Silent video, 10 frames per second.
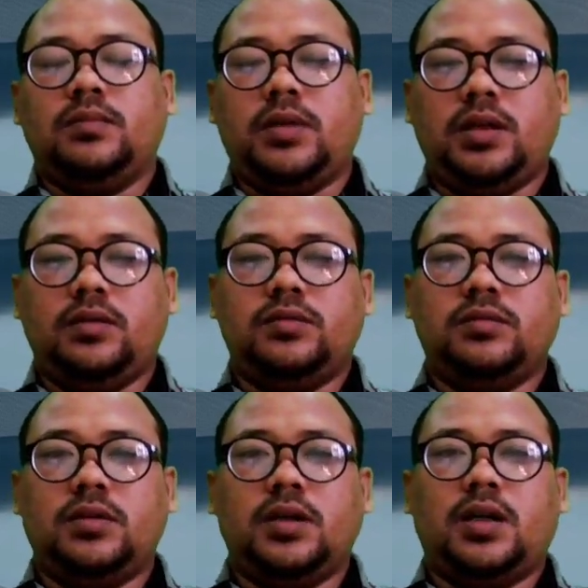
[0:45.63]
Begitu
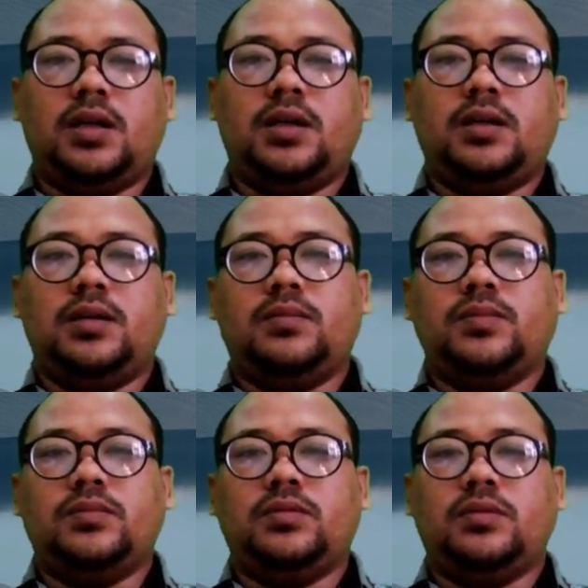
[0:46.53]
juga
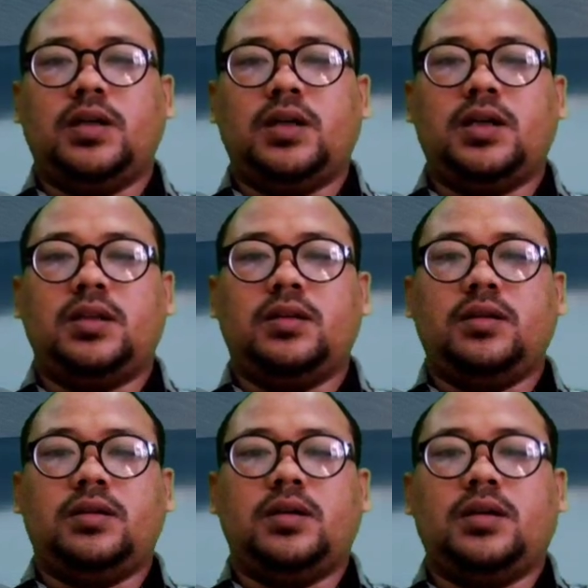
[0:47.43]

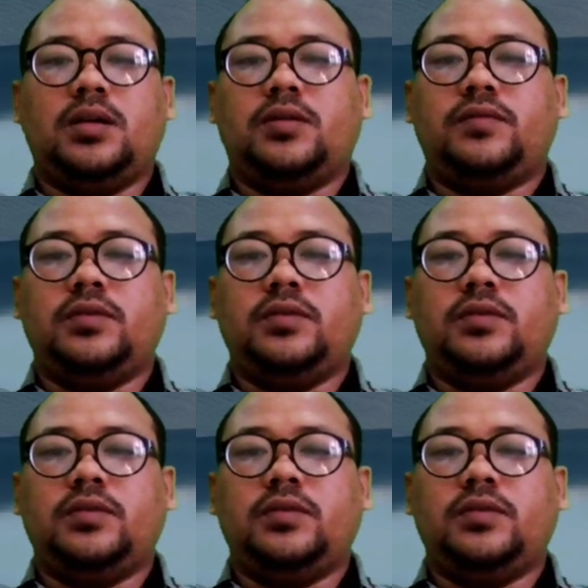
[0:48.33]
membuat eh,